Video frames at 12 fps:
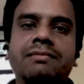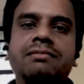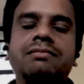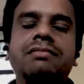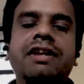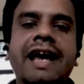
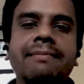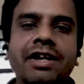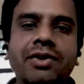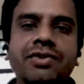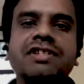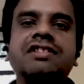लाइवलीहुड
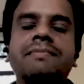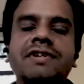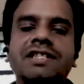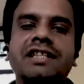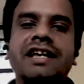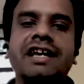से
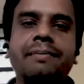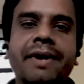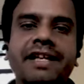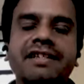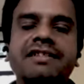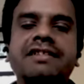समझते हैं
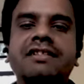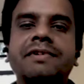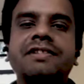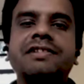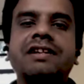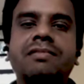पैसे से
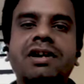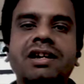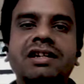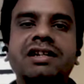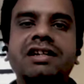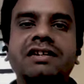समझते हैं
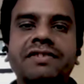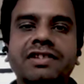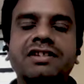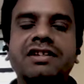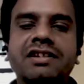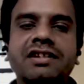मॉनेटरी
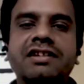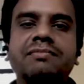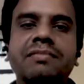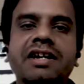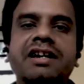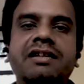फिजिकल
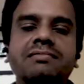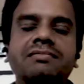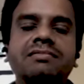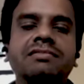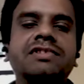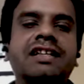टर्म में हम
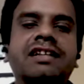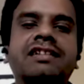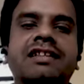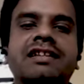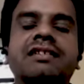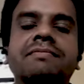
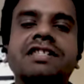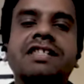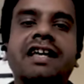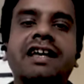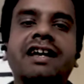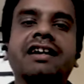ज्यादातर
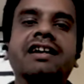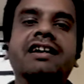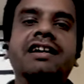समझते हैं